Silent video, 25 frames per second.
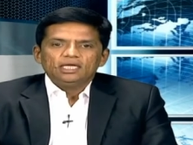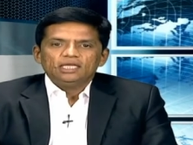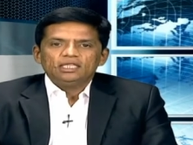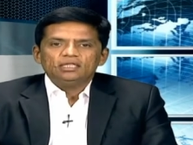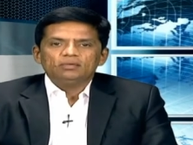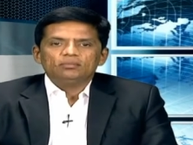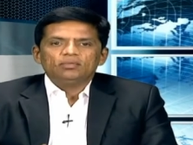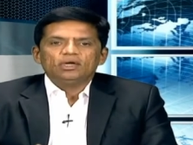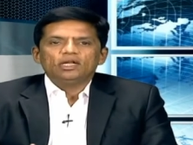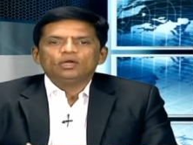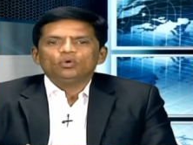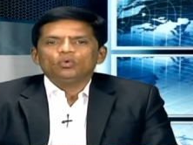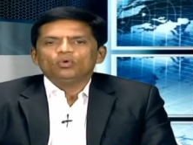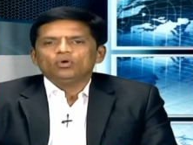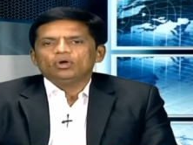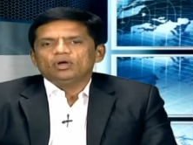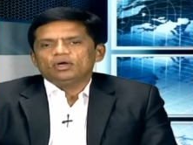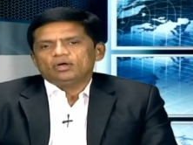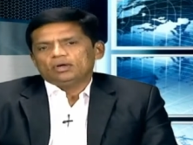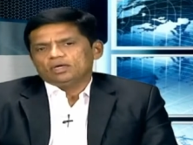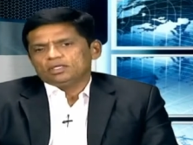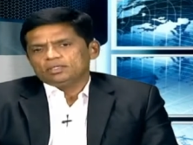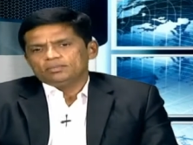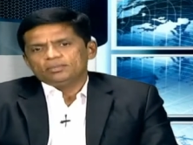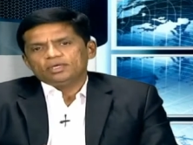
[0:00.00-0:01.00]
இது மாதிரி
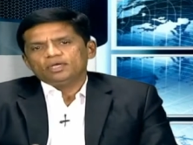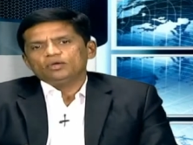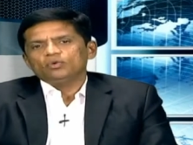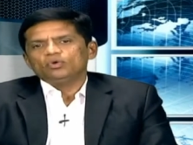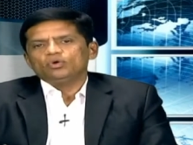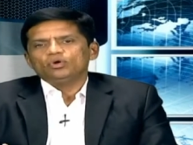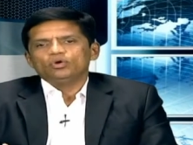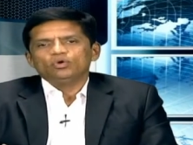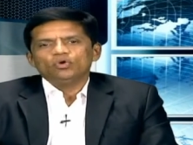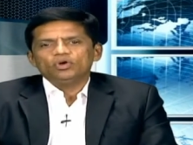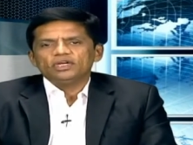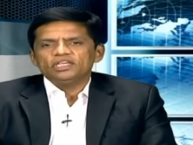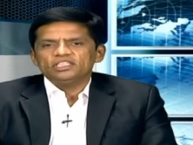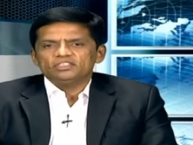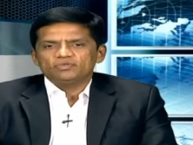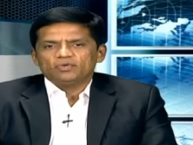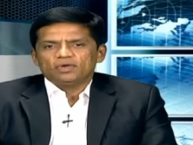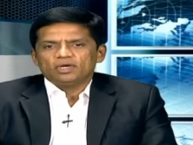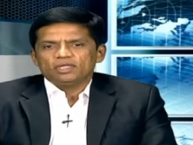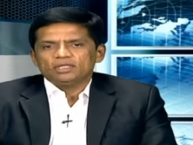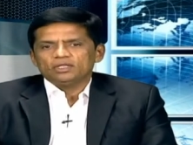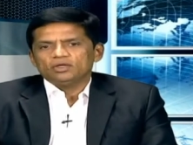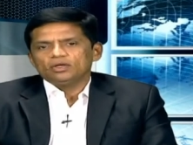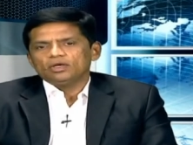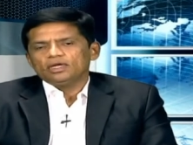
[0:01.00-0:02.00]
அது மாதிரி ஒரு நோட்டீஸ்
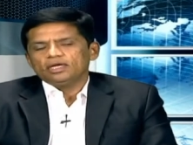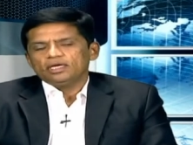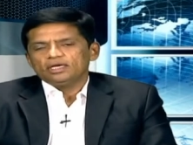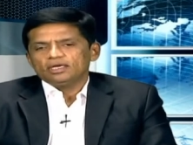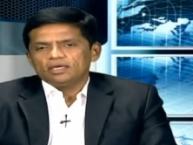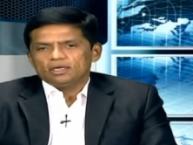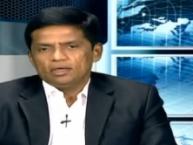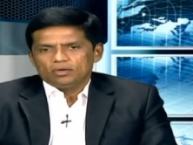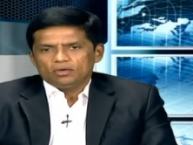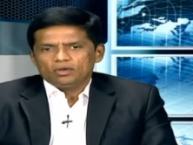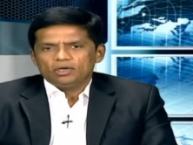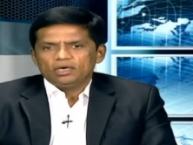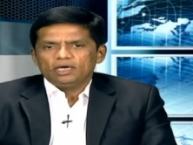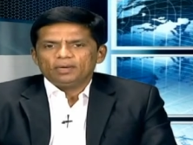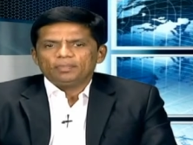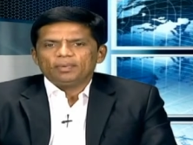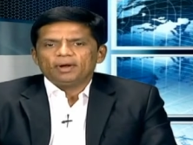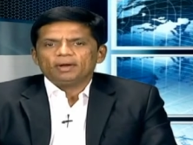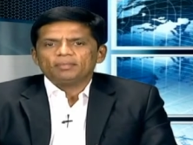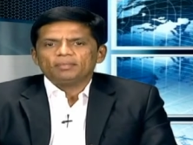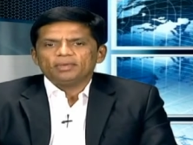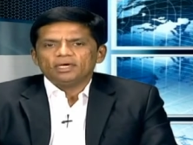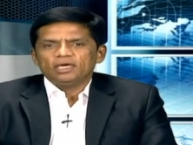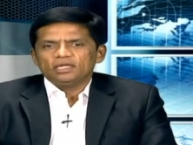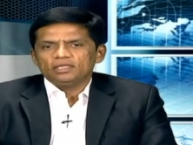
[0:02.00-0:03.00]
வரதோ இல்லை ஒரு
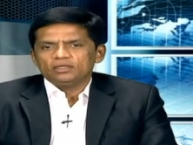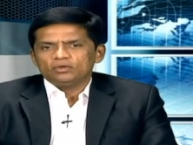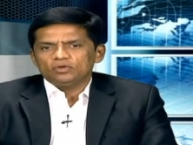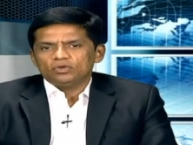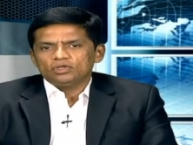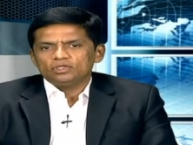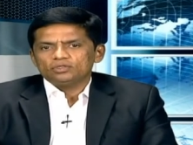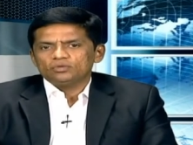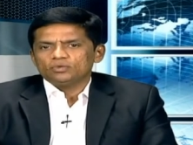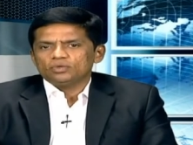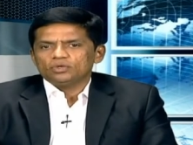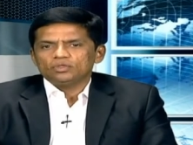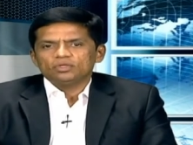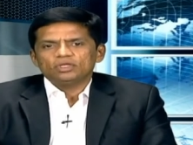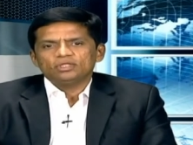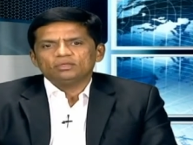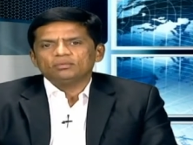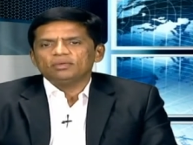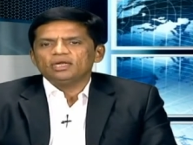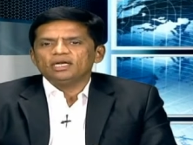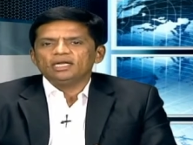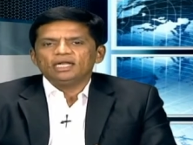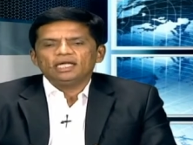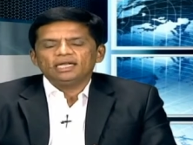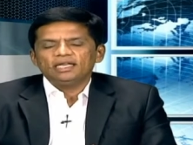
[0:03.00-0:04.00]
டிபார்ட்மெண்ட்லேருந்து நோட்டீஸ் வரதோ அந்த
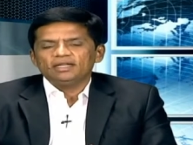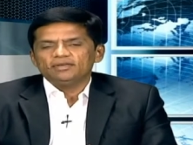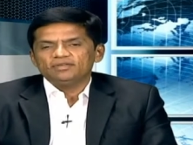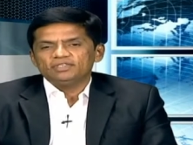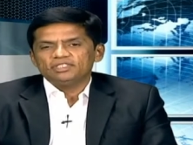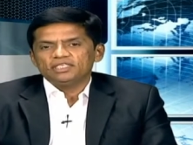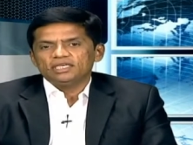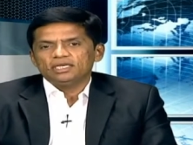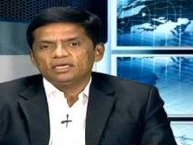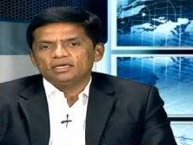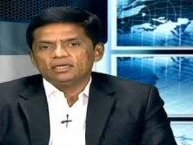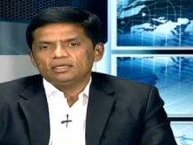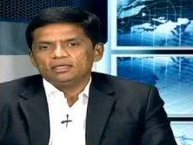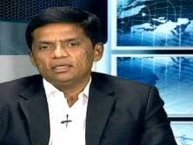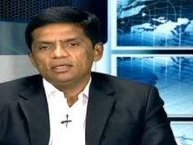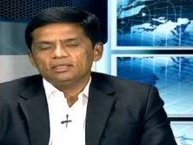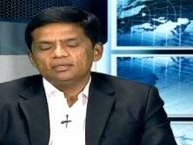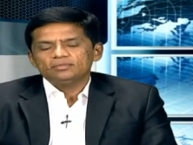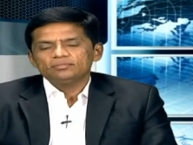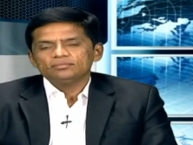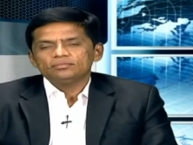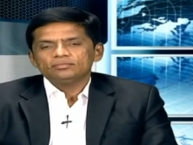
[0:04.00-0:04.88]
மாதிரி நிறைய விஷயங்கள் இருக்குது